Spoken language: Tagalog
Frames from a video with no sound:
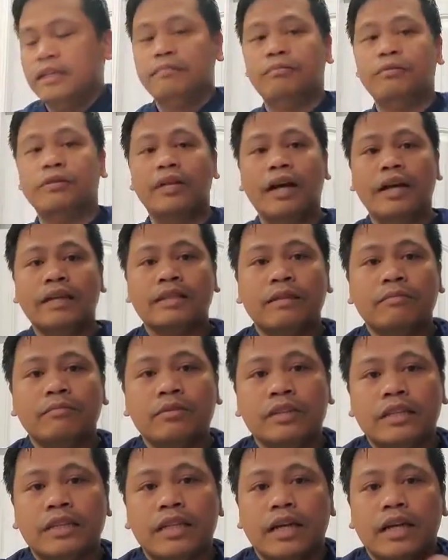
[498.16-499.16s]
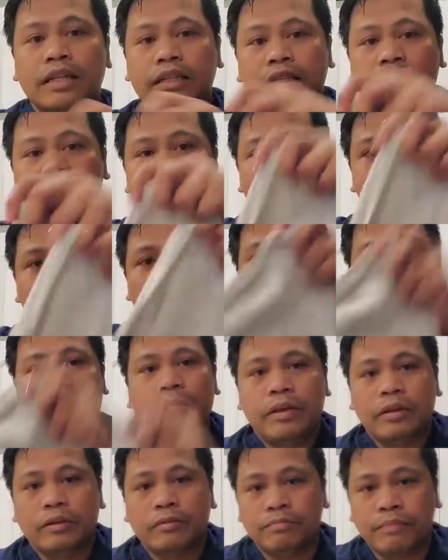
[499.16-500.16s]
Punasan muna natin yung
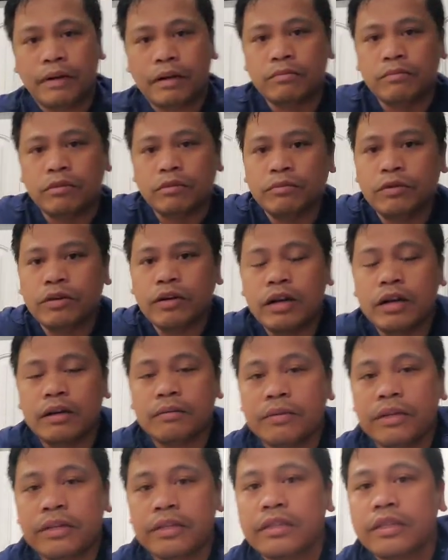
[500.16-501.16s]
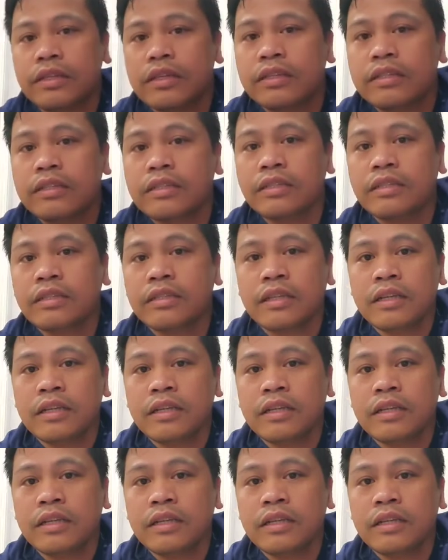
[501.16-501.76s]
tawil yung pagmumukha mo. Ayan.